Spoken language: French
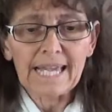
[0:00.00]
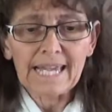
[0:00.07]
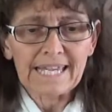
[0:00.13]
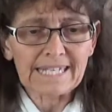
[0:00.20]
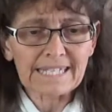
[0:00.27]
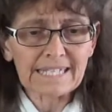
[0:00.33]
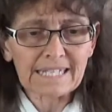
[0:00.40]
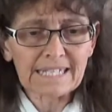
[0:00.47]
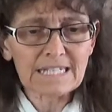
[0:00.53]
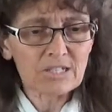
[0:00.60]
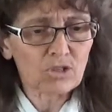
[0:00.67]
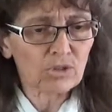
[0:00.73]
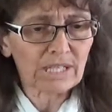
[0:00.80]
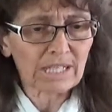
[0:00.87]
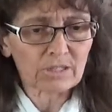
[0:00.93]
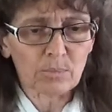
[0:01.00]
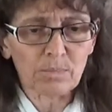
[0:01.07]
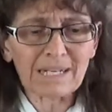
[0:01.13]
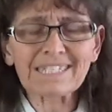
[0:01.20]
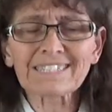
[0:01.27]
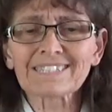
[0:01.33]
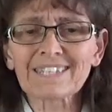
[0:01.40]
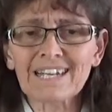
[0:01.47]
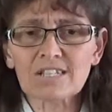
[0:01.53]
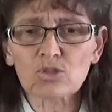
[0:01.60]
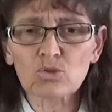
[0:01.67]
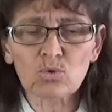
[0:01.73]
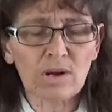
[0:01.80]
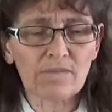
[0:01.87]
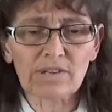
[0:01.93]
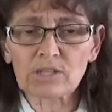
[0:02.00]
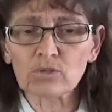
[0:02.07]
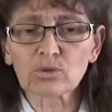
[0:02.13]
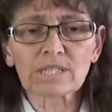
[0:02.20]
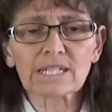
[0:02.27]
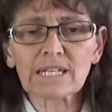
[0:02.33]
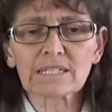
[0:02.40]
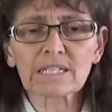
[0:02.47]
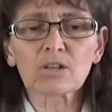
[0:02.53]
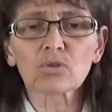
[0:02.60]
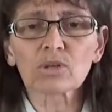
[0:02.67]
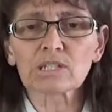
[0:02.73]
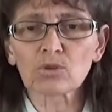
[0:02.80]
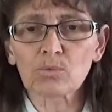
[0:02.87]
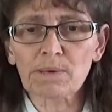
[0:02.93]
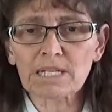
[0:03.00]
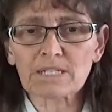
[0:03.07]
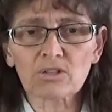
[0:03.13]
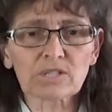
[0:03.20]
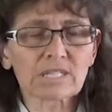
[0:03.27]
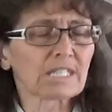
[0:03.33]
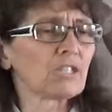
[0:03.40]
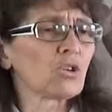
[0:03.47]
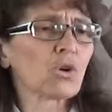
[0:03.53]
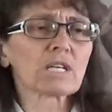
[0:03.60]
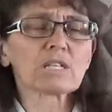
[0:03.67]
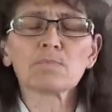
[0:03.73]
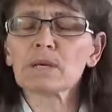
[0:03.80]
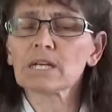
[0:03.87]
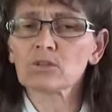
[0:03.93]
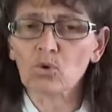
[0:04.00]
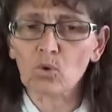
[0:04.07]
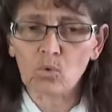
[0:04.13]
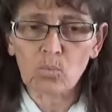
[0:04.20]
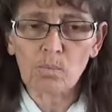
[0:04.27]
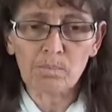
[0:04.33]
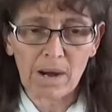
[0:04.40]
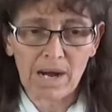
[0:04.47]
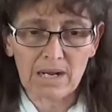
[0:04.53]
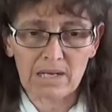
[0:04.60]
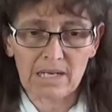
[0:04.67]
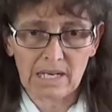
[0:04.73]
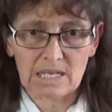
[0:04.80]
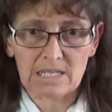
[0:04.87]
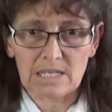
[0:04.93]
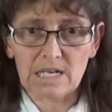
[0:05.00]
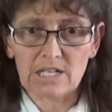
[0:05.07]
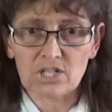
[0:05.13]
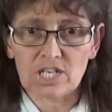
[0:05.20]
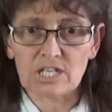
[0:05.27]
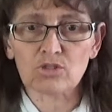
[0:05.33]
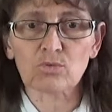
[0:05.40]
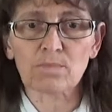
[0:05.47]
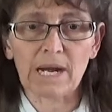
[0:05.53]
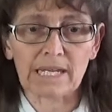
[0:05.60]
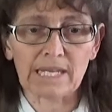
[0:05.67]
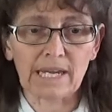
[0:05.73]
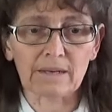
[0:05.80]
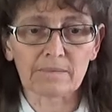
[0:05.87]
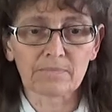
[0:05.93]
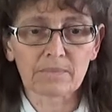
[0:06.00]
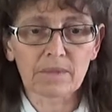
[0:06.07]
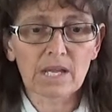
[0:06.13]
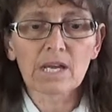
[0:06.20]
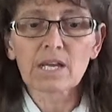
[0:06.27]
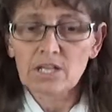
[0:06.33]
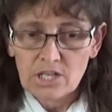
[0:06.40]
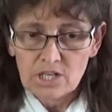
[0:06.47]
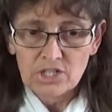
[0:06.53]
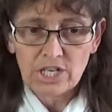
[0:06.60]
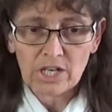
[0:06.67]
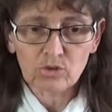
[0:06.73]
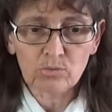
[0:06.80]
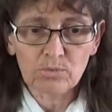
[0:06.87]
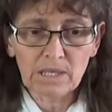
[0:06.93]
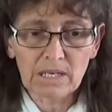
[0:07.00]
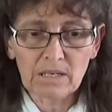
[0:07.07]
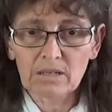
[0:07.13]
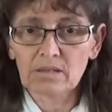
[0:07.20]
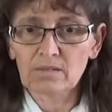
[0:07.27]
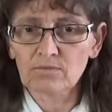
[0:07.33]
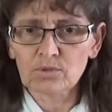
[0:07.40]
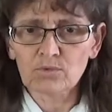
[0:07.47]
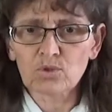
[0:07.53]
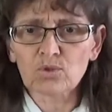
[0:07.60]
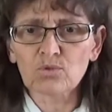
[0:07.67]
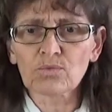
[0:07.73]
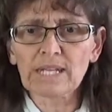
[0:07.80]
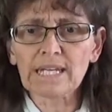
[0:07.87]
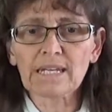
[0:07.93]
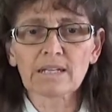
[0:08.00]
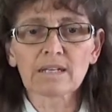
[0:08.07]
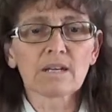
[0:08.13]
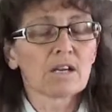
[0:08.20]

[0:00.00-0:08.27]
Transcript: et qui risquent d'être pris d'assaut avec une catégorie de personnes qui ne respecteront pas les, gestes barrières. Tchernobyl, vous vous souvenez